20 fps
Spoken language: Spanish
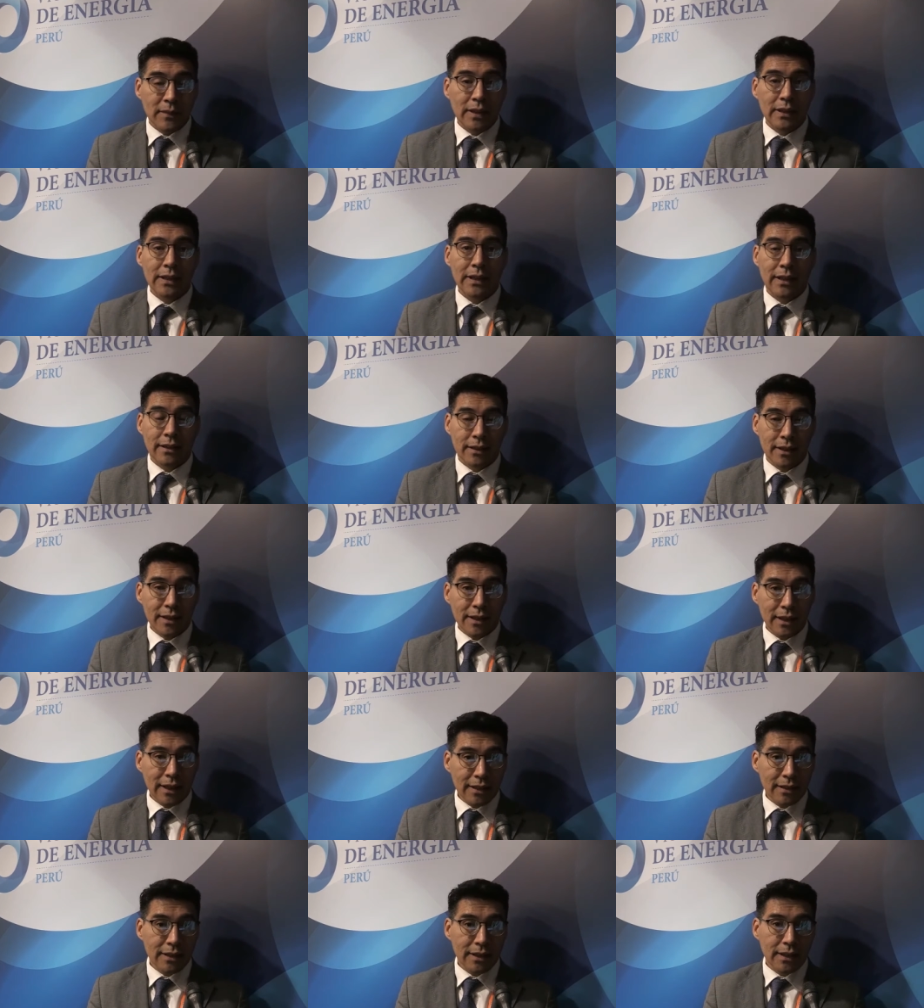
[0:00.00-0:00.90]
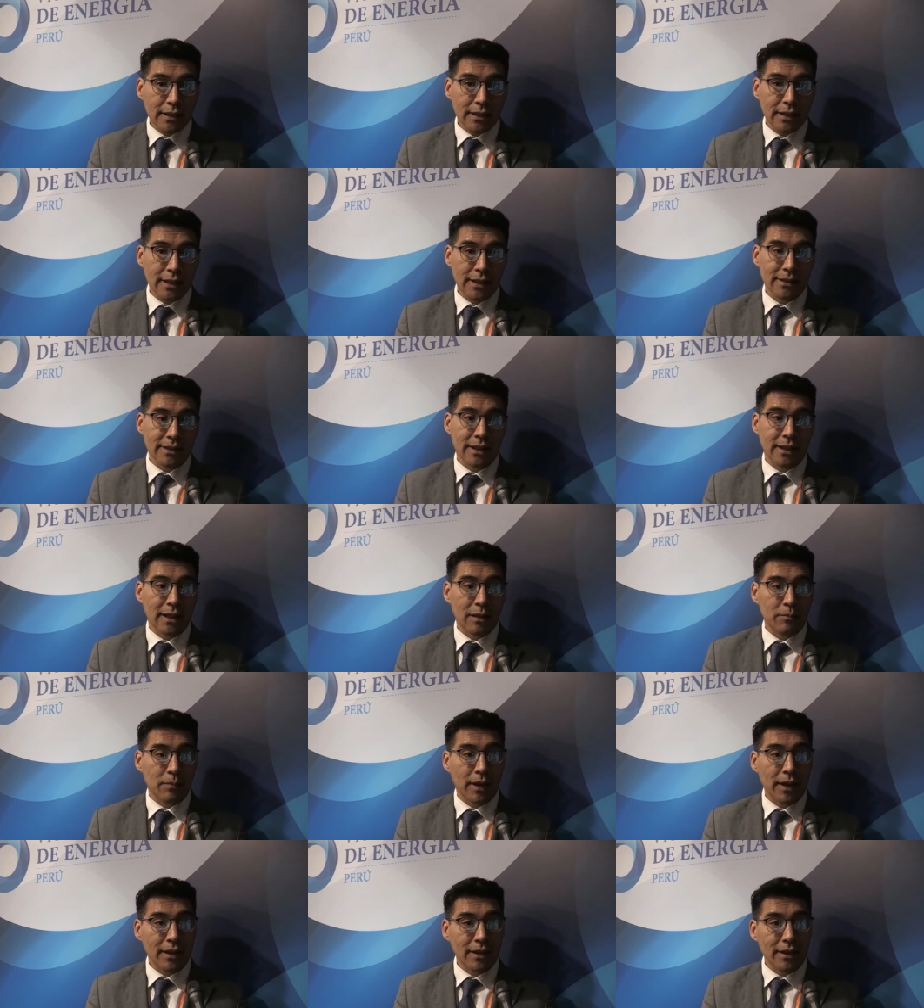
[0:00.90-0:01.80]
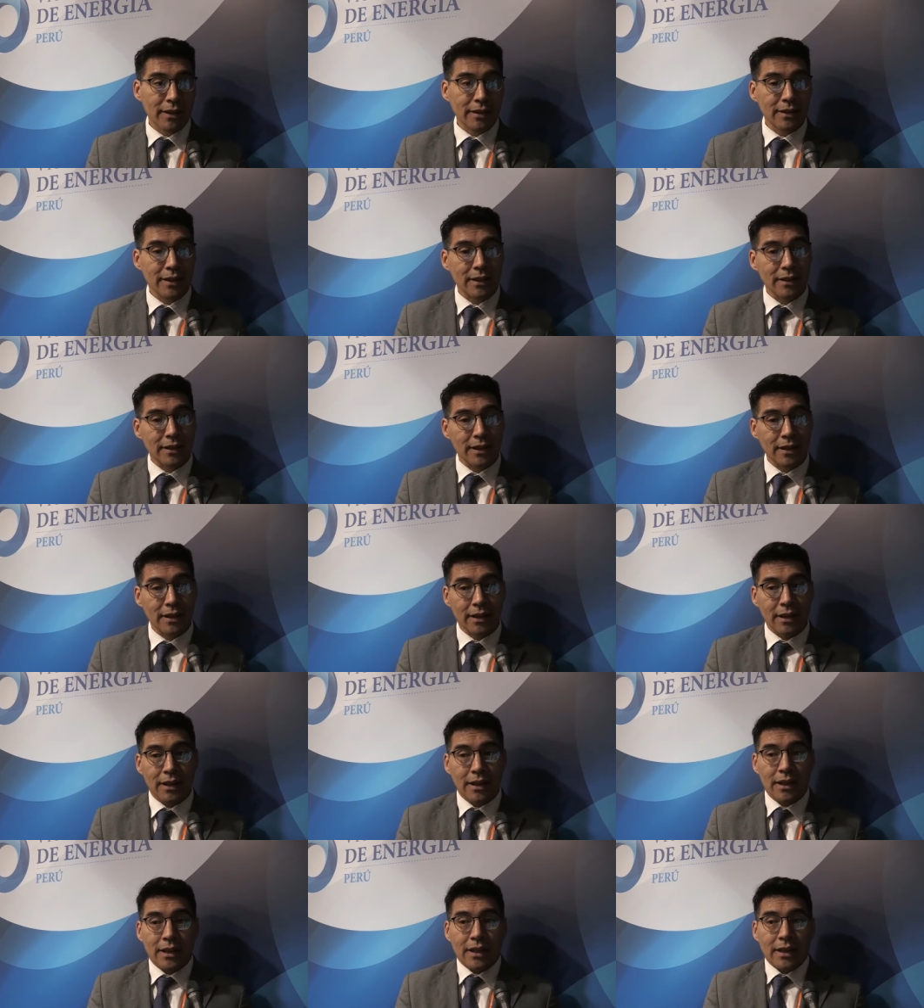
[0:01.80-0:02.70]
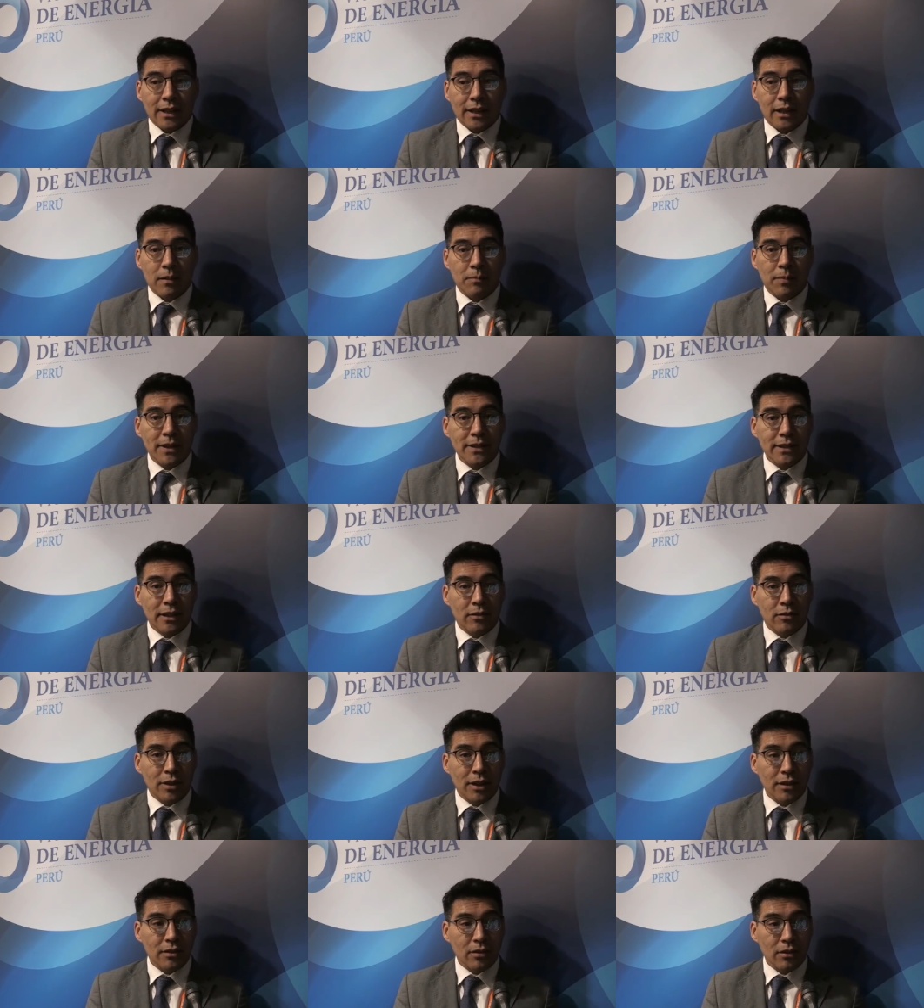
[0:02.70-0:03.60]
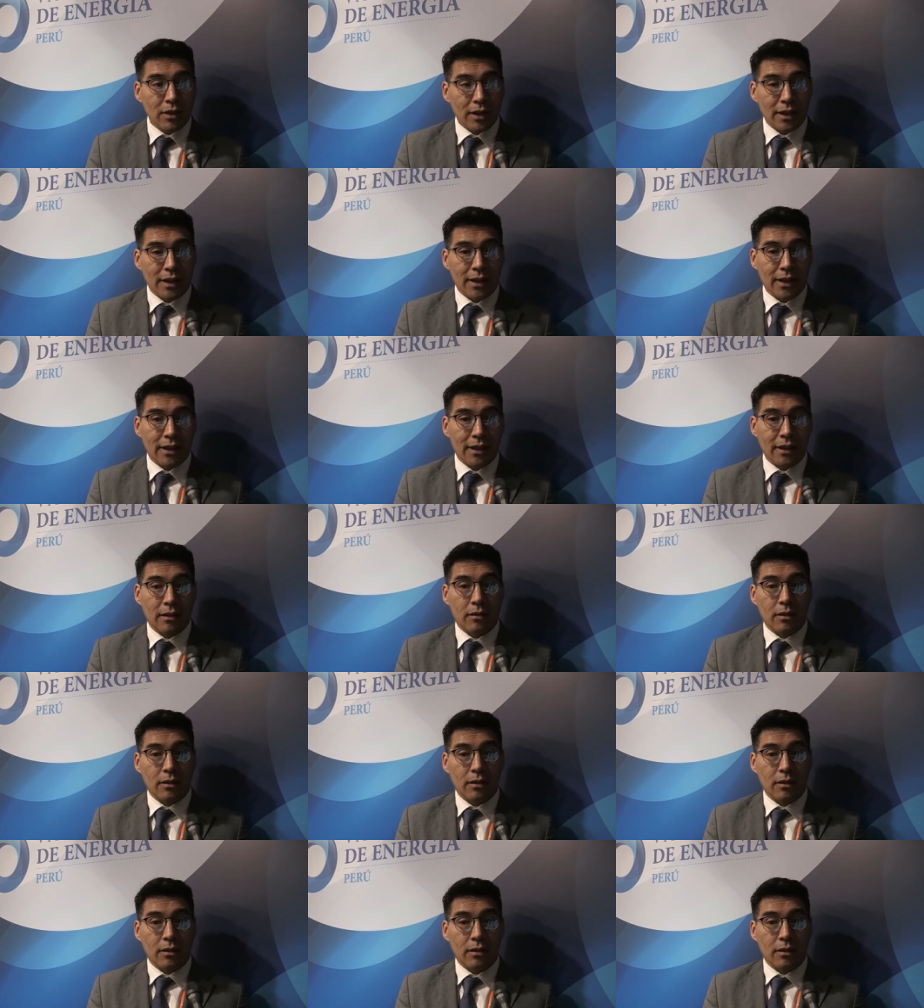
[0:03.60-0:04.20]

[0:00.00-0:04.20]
La red eléctrica tiene que ser capaz de entender qué pasa con esto de que